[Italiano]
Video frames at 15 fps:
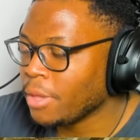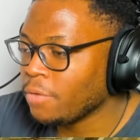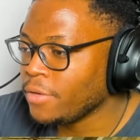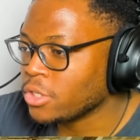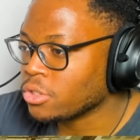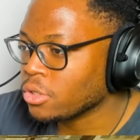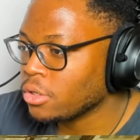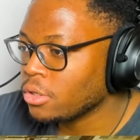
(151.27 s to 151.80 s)
Mi hanno
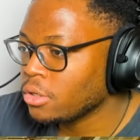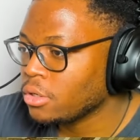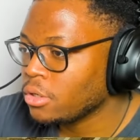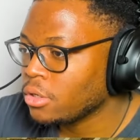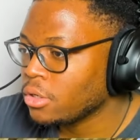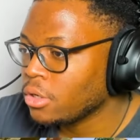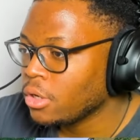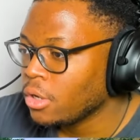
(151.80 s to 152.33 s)
visto?
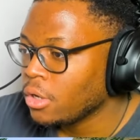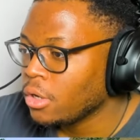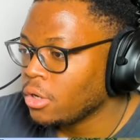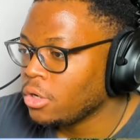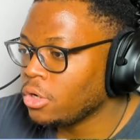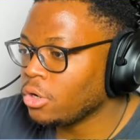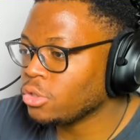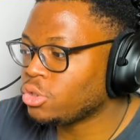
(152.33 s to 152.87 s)

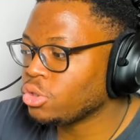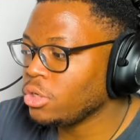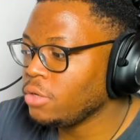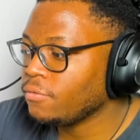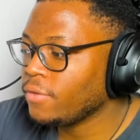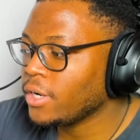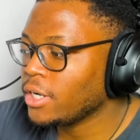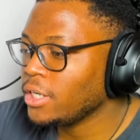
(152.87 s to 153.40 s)
Non sono
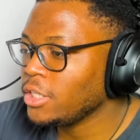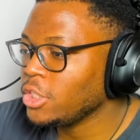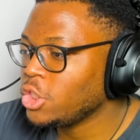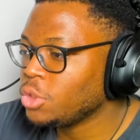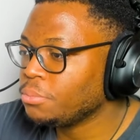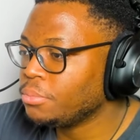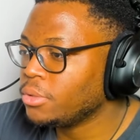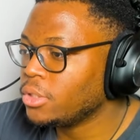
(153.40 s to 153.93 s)
in
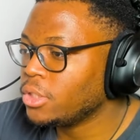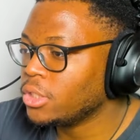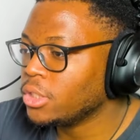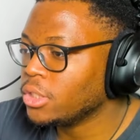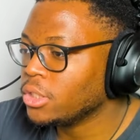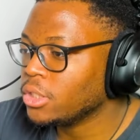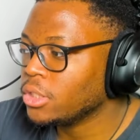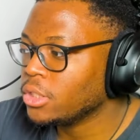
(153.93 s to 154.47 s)
Vanish,
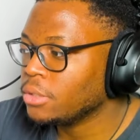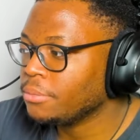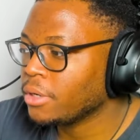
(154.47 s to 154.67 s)
bro.